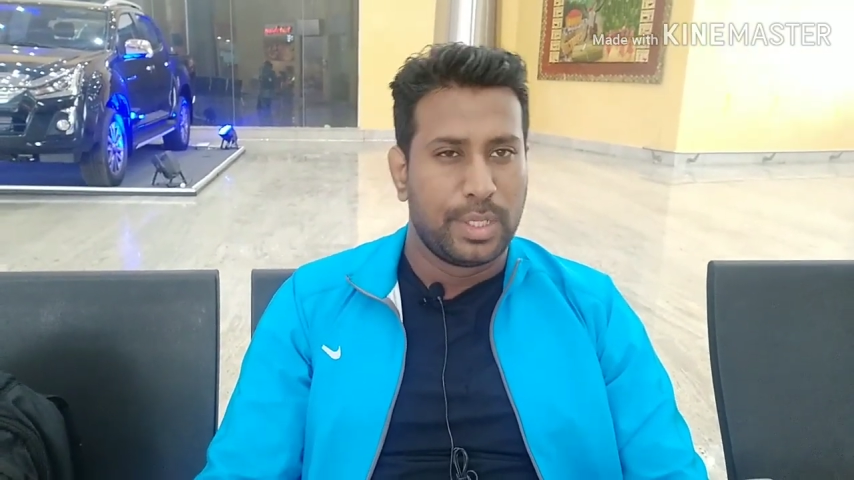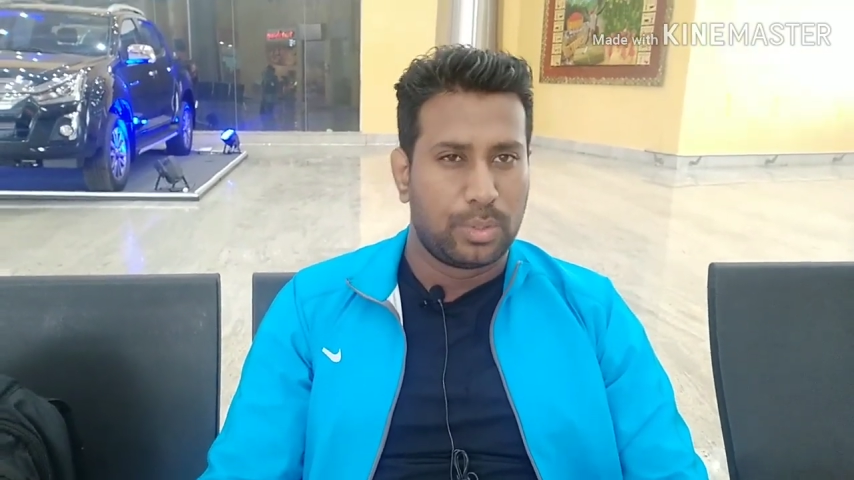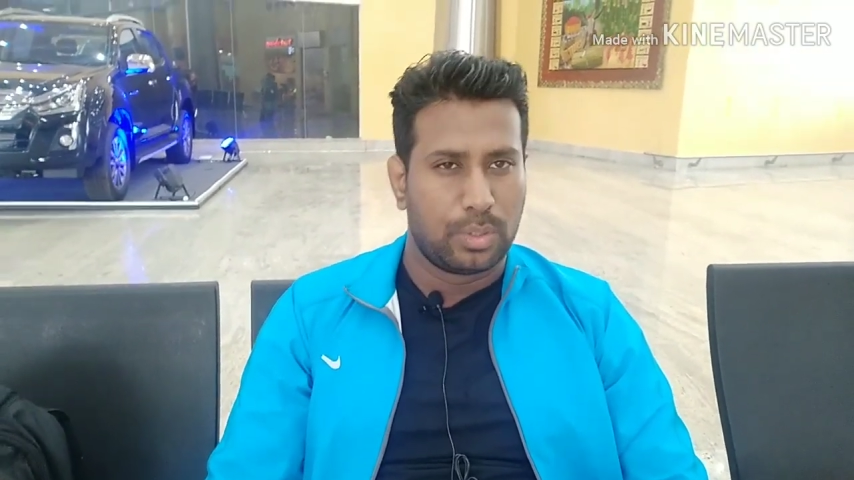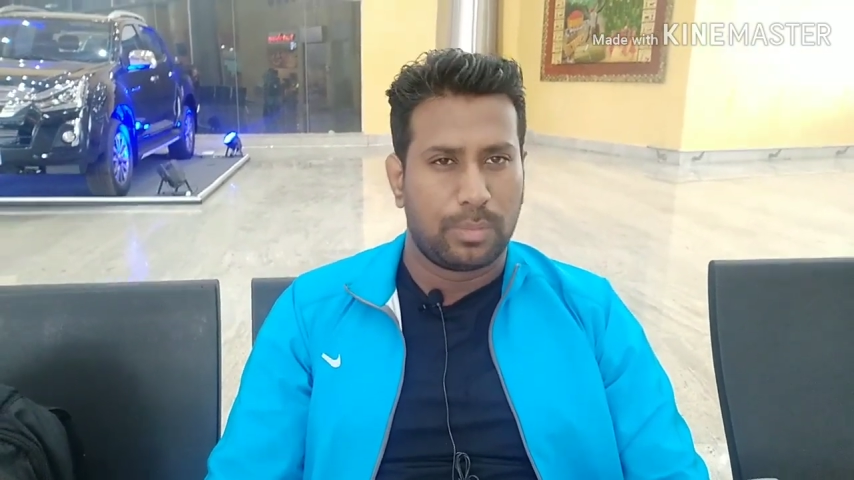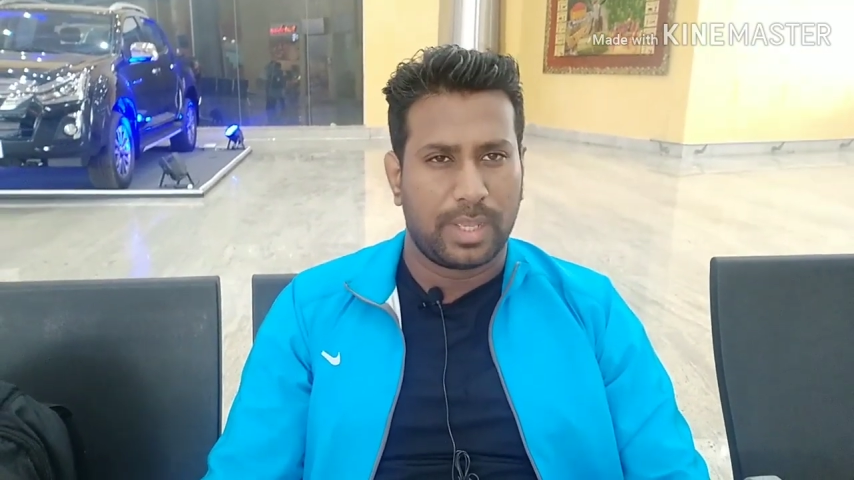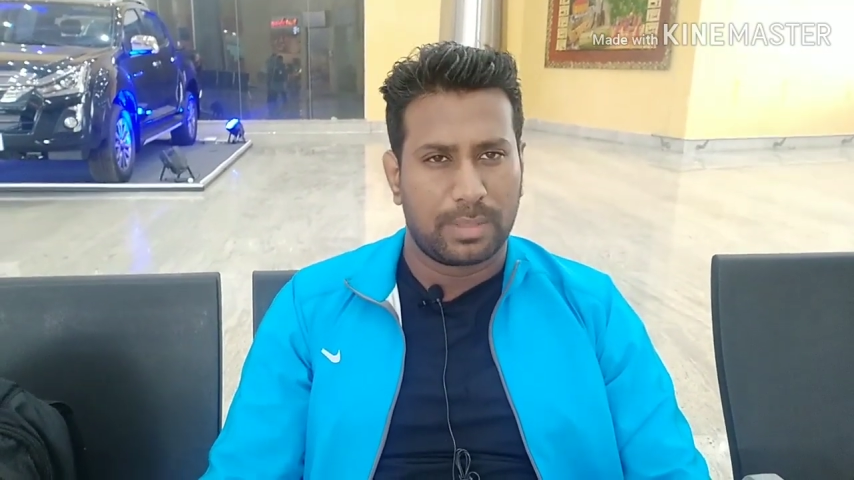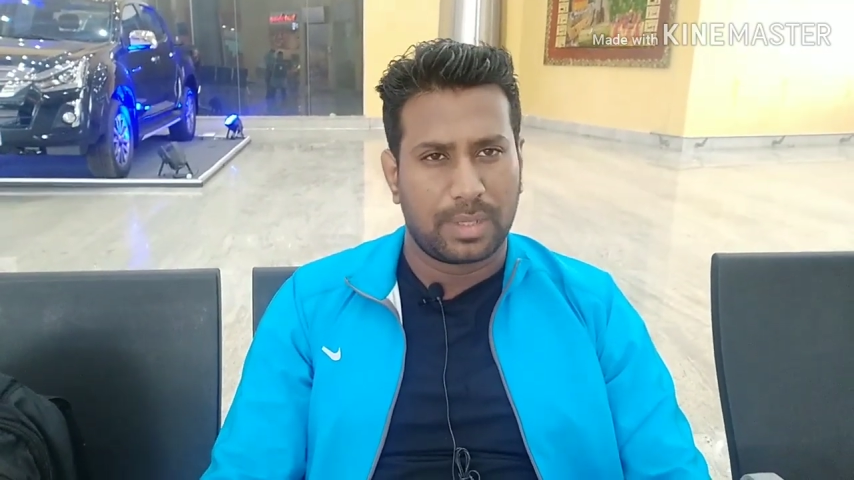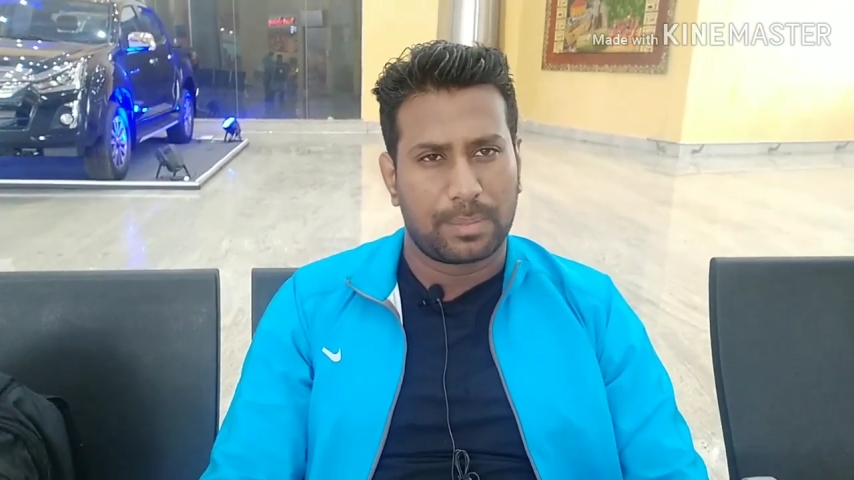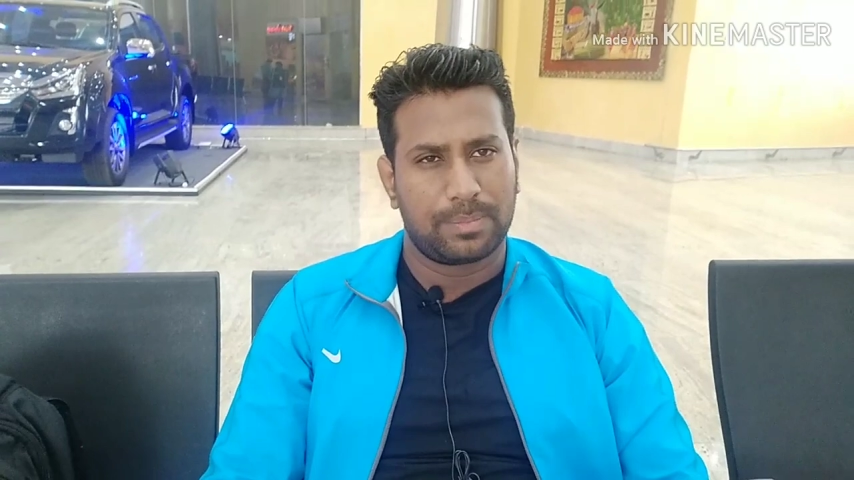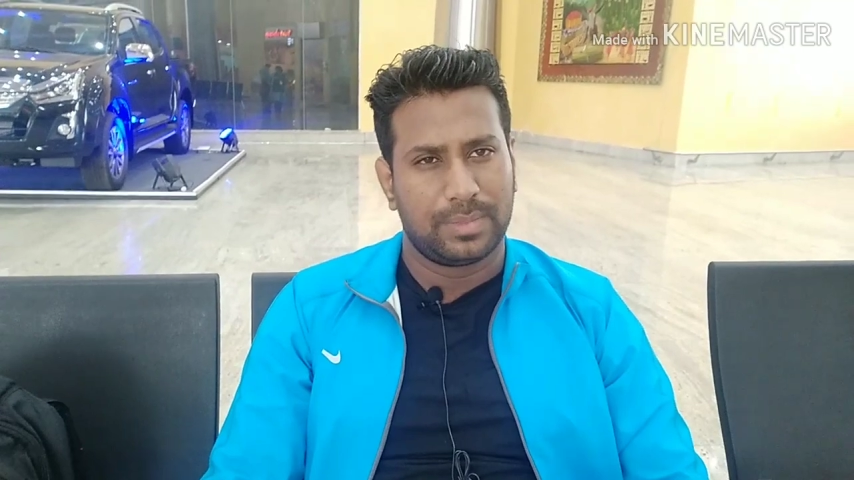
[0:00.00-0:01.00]
दोनों बैंक में
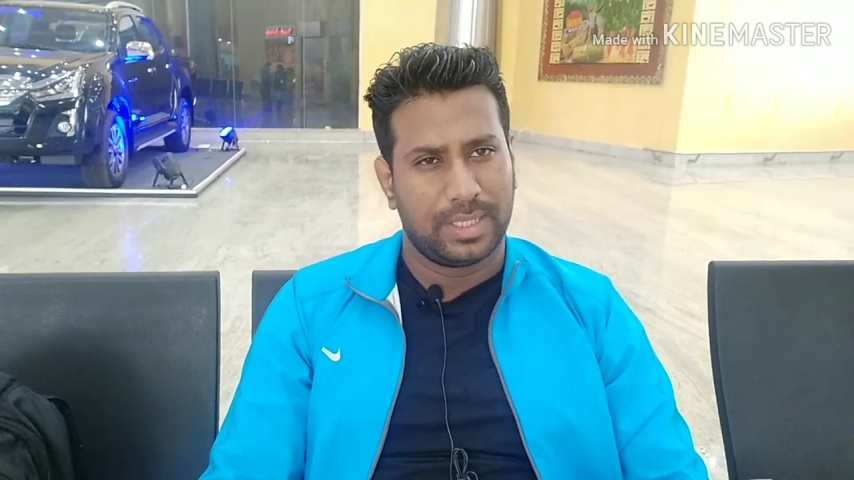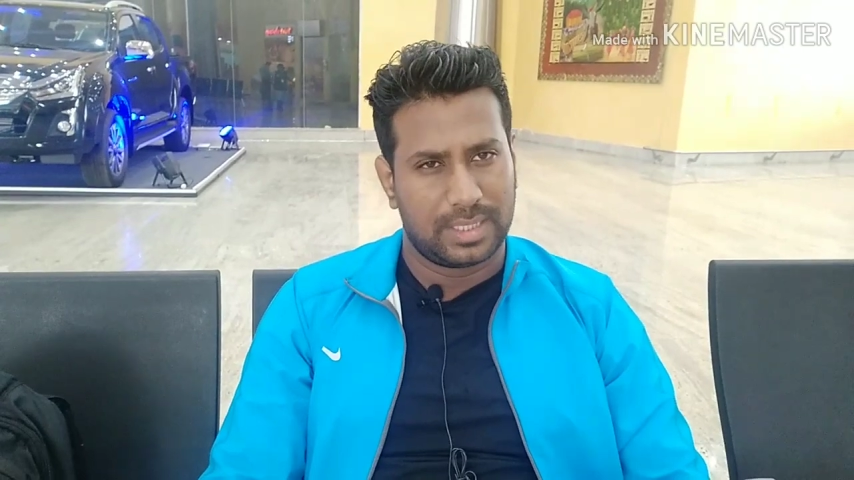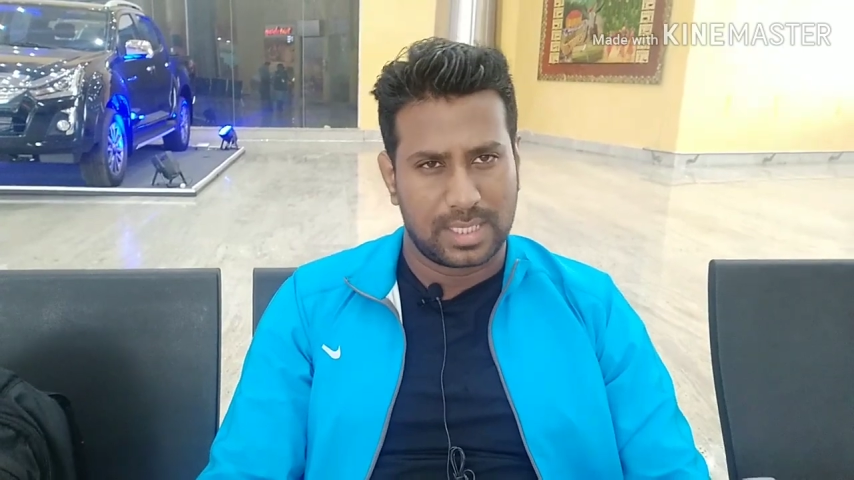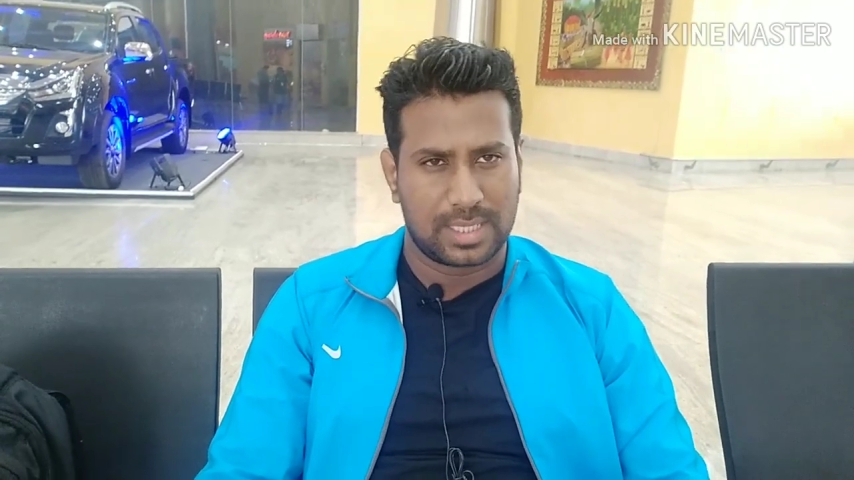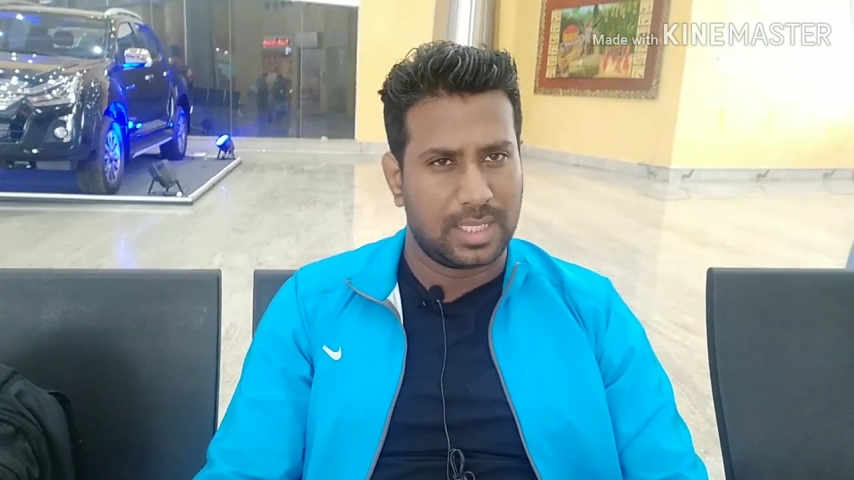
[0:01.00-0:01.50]
आप ये चीज़